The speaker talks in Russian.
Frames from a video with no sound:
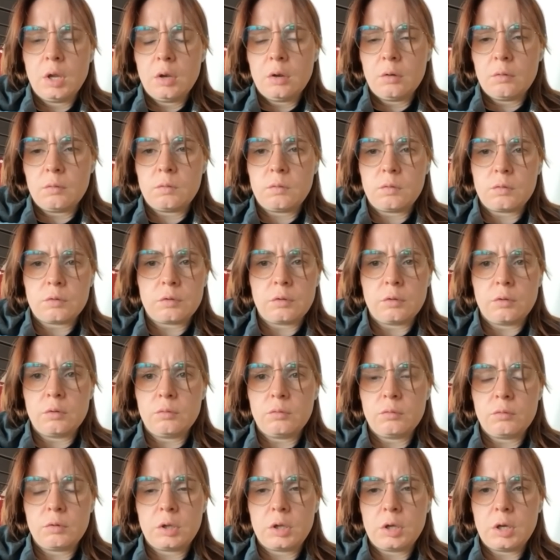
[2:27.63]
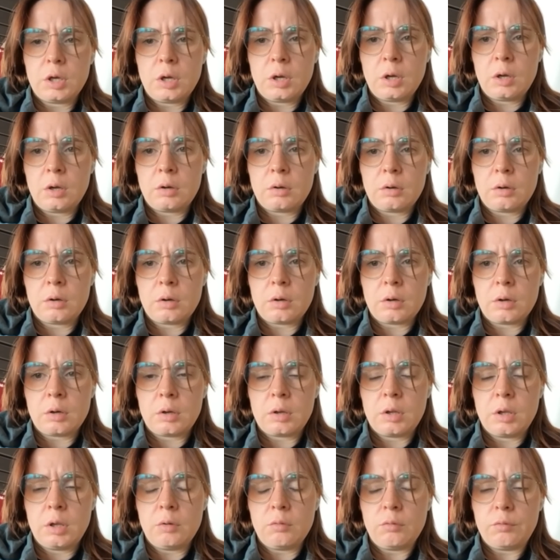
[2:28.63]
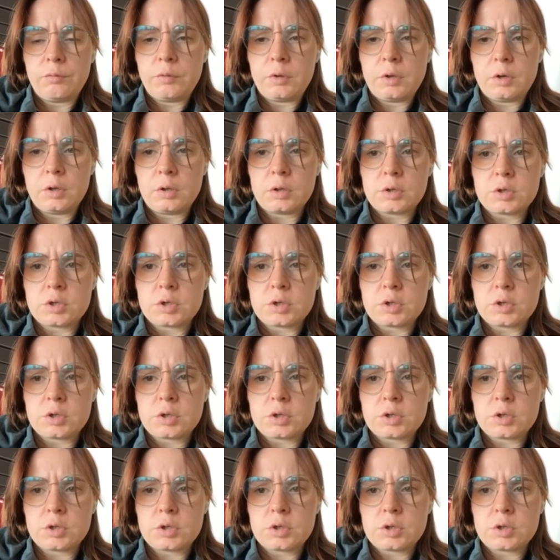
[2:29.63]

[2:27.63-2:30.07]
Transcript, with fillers: Вот. Но я а, не уверена,